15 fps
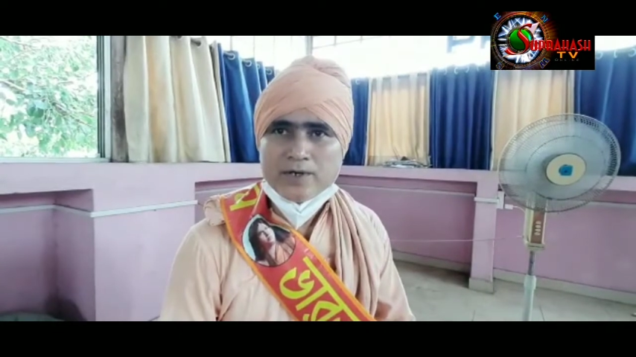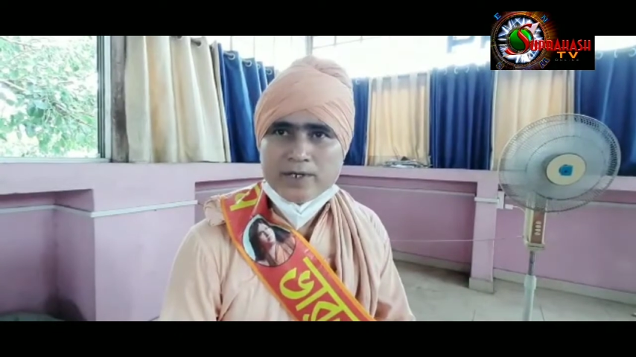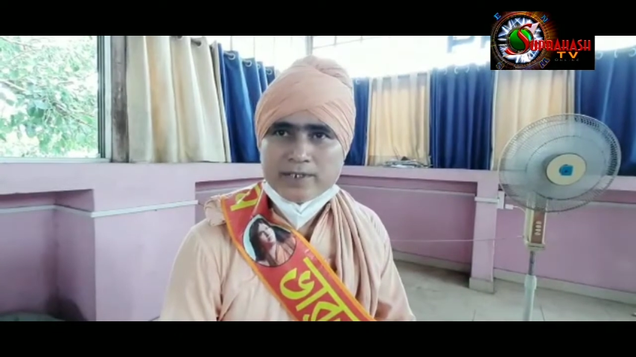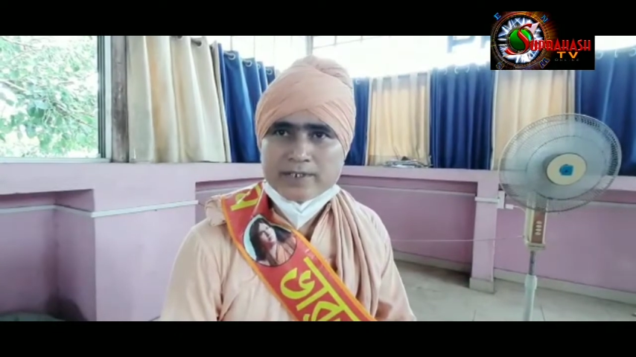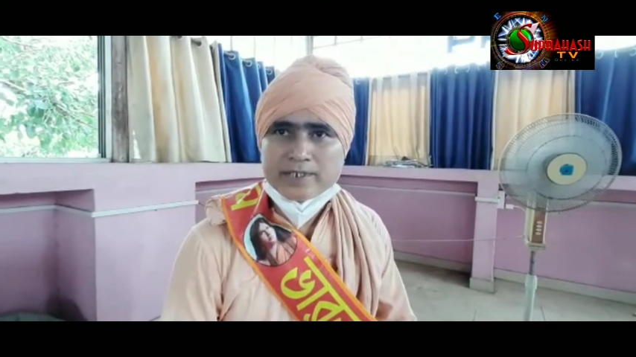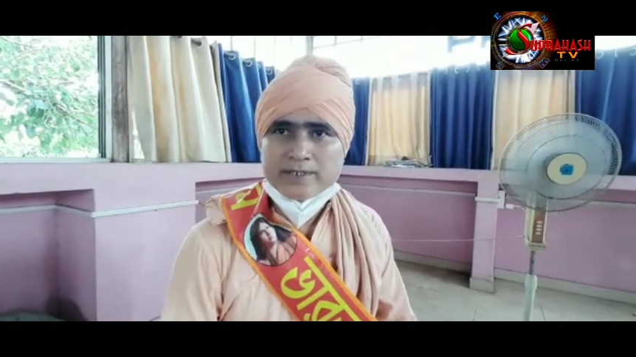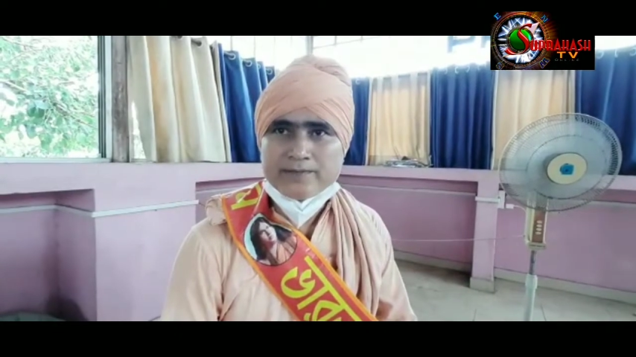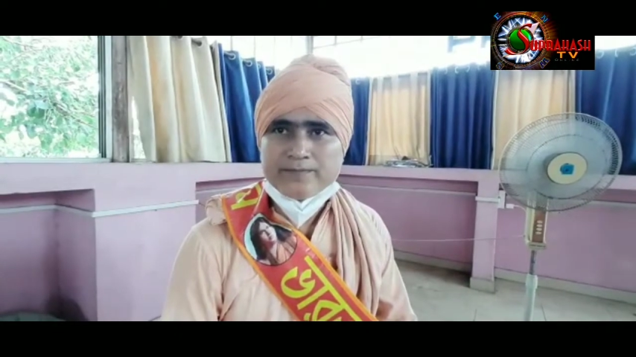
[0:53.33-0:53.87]

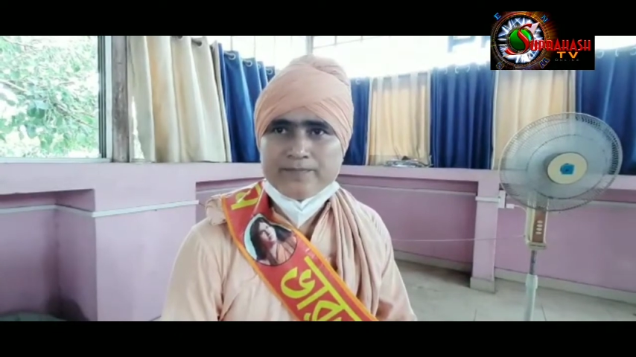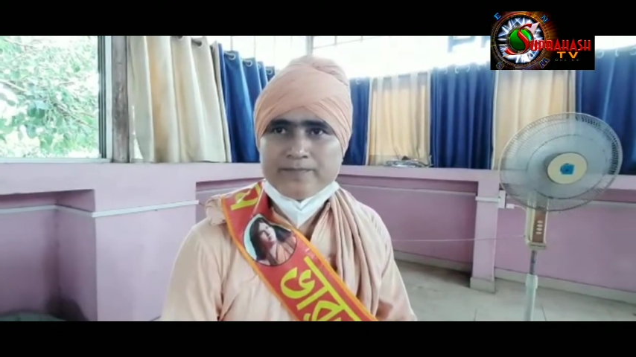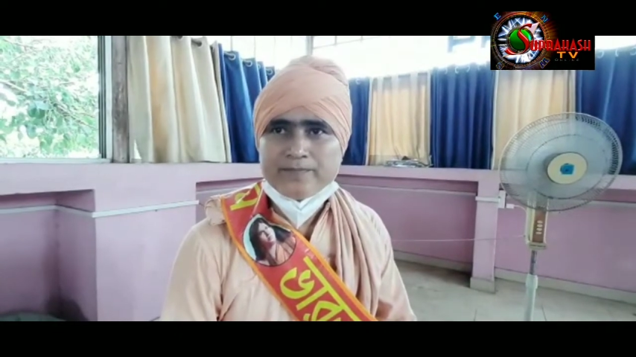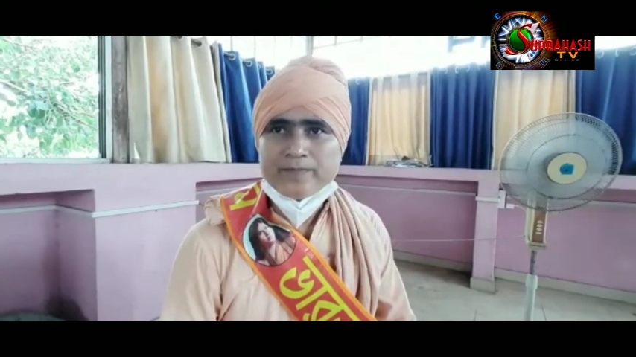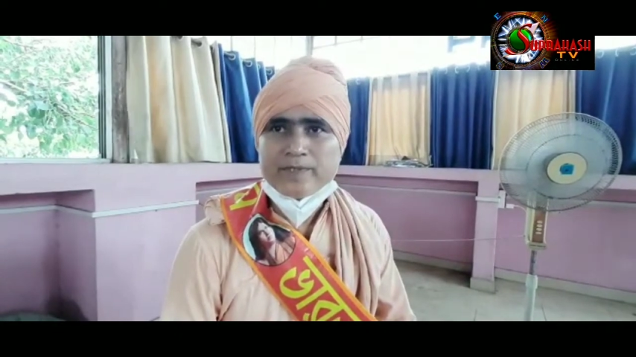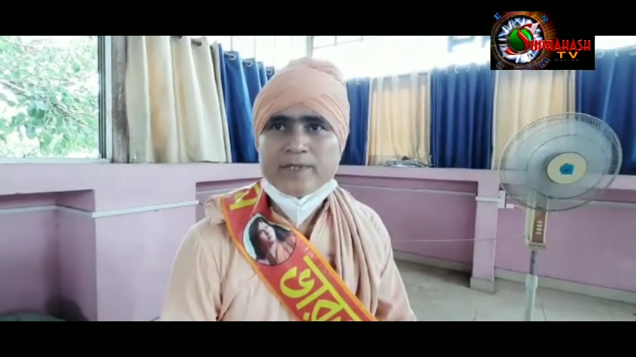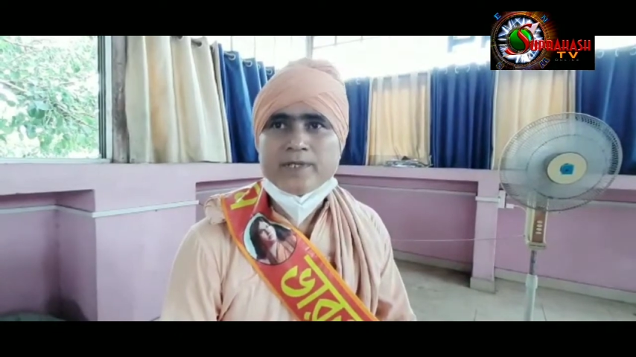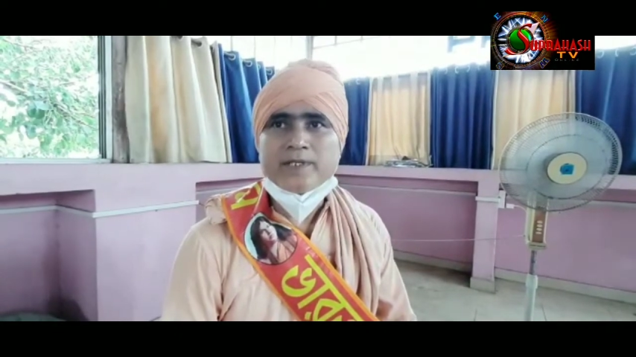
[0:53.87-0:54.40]
হয়েছে
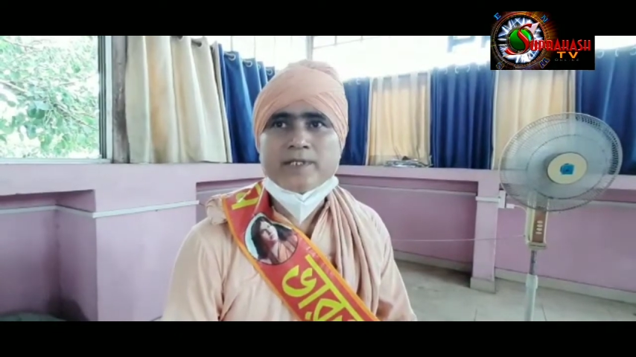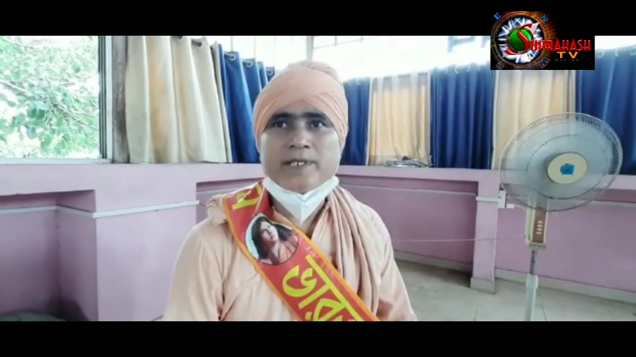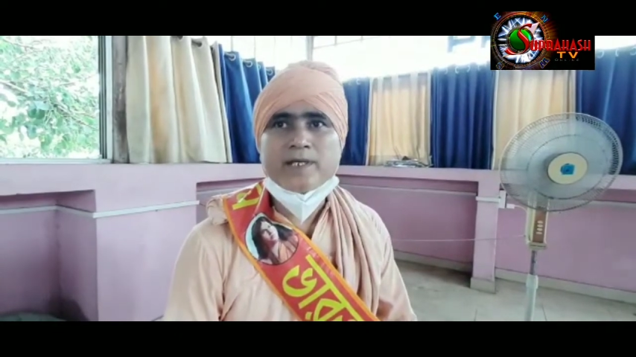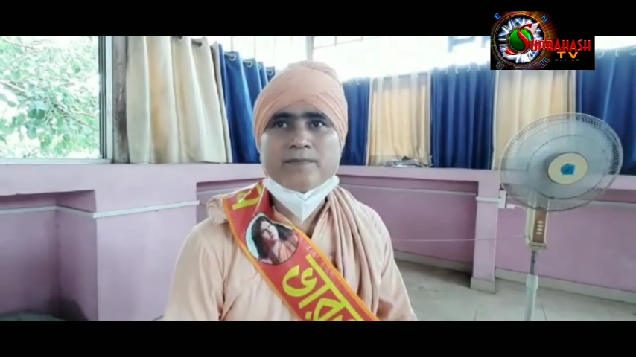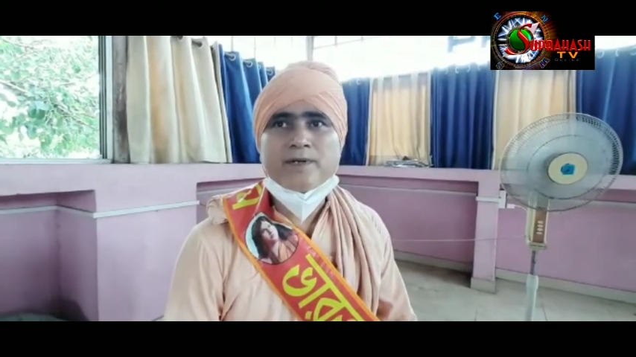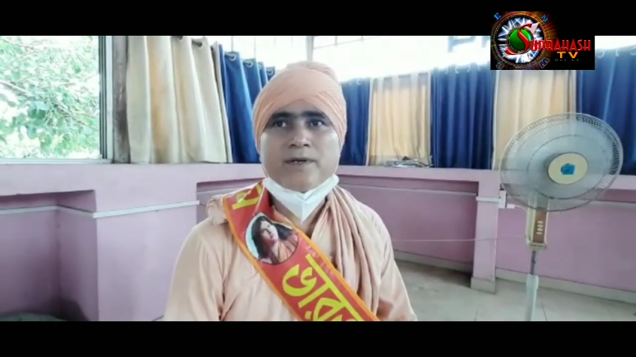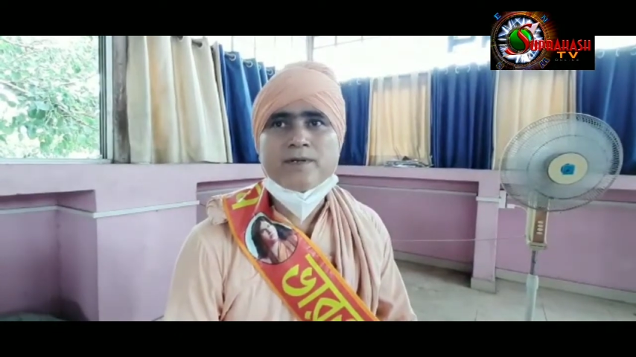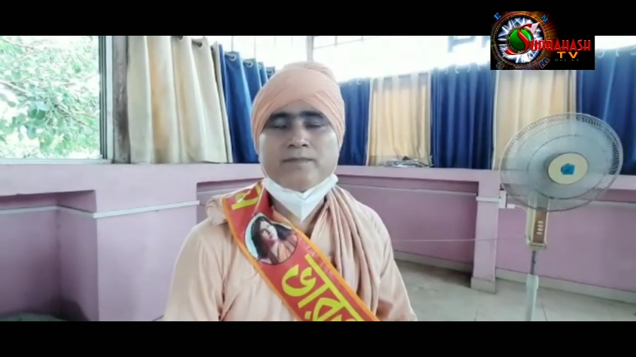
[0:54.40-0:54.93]

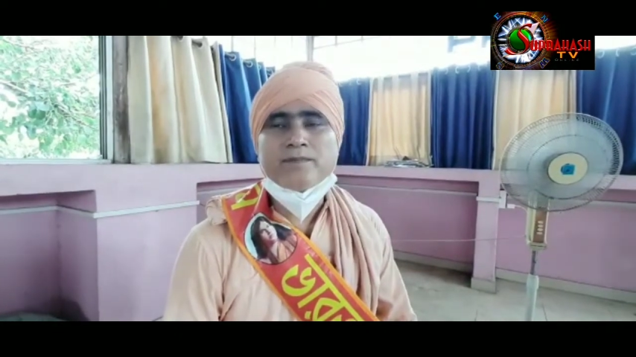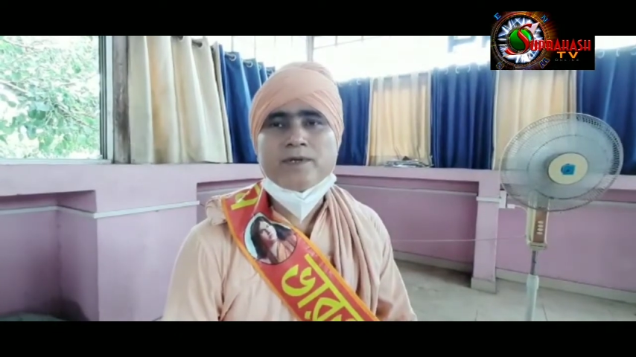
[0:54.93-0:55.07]
এবং